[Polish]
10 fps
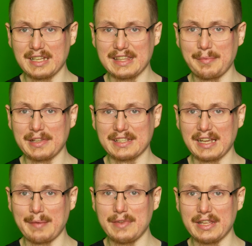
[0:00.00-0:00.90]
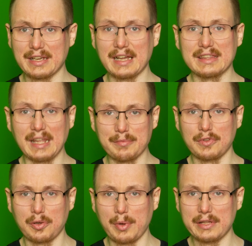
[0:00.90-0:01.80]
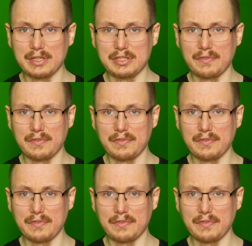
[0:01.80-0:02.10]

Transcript: temat kamlinga Tam dokładnie